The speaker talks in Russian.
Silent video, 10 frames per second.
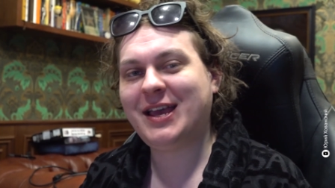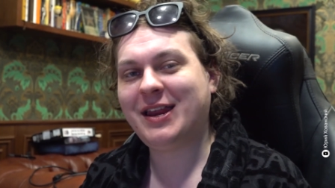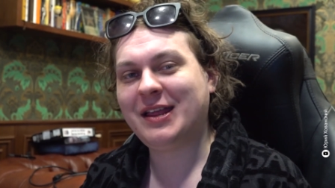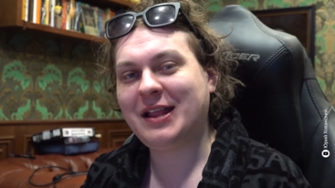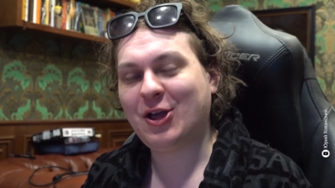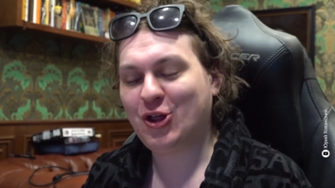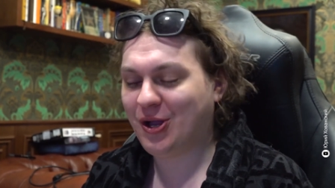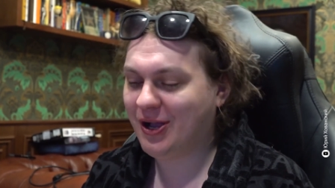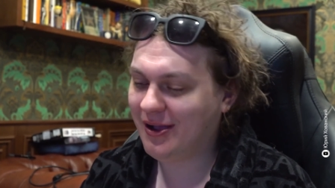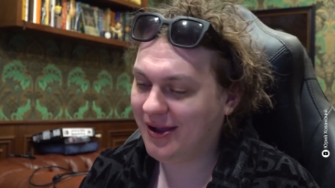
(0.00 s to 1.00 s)
серии
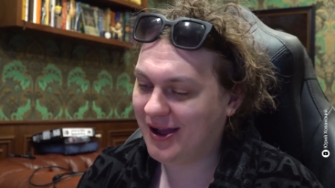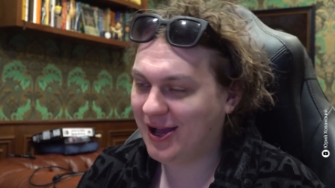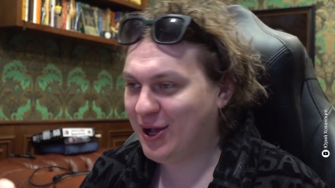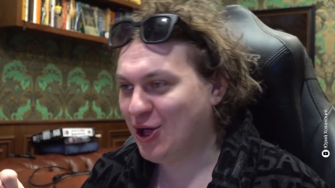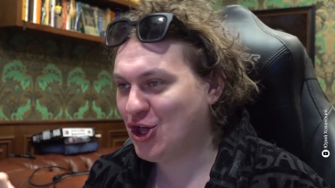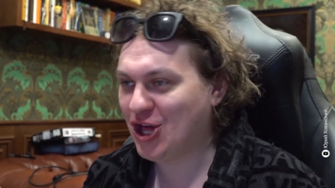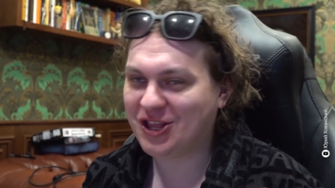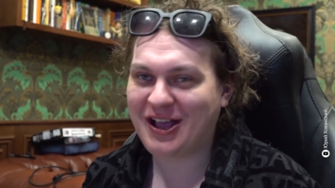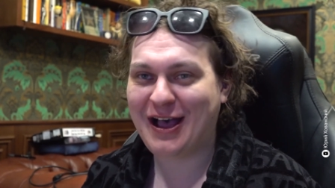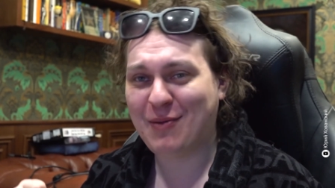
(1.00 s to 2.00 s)
наших GTA
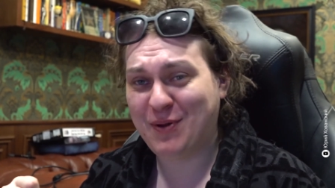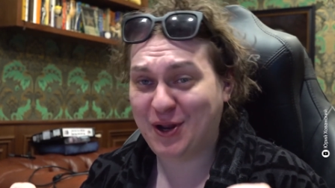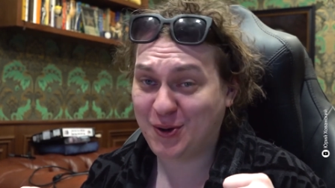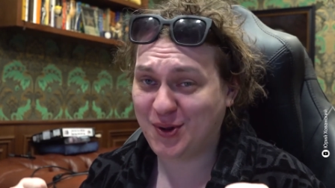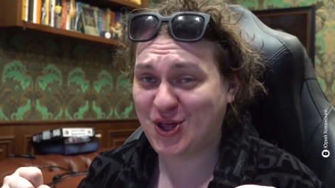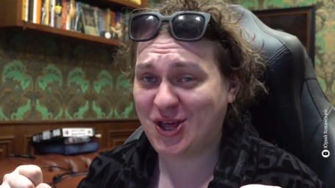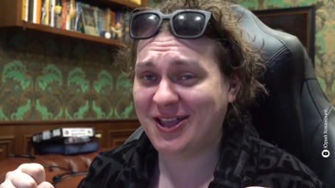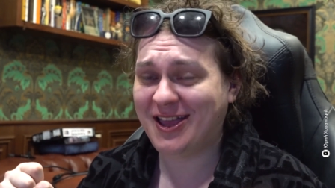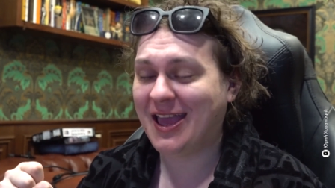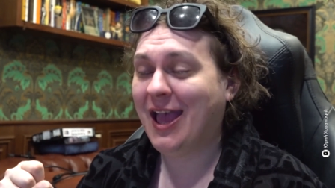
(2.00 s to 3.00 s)
э,
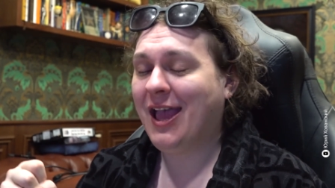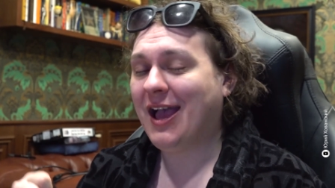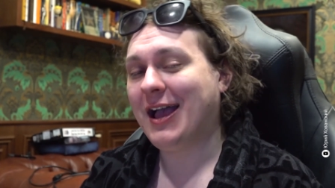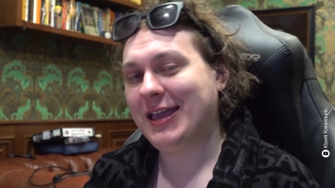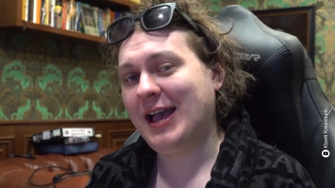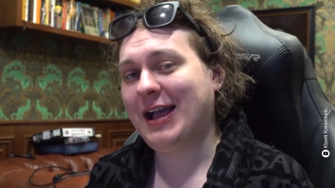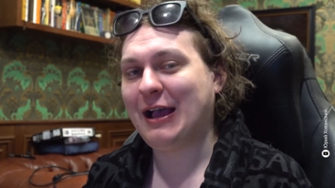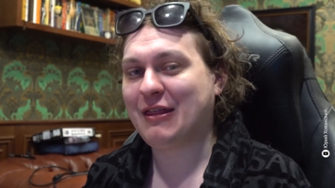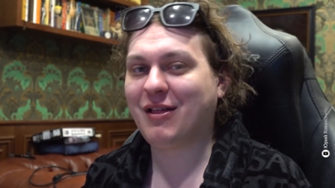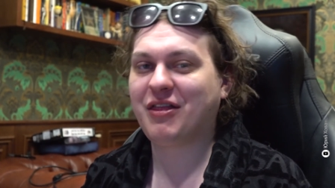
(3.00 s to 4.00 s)
приключений э, я
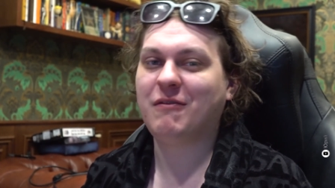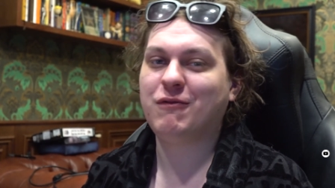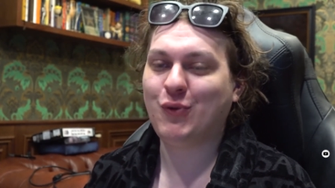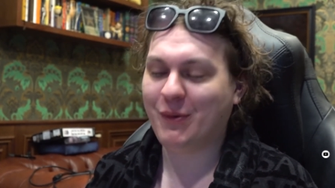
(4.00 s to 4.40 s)
оказался в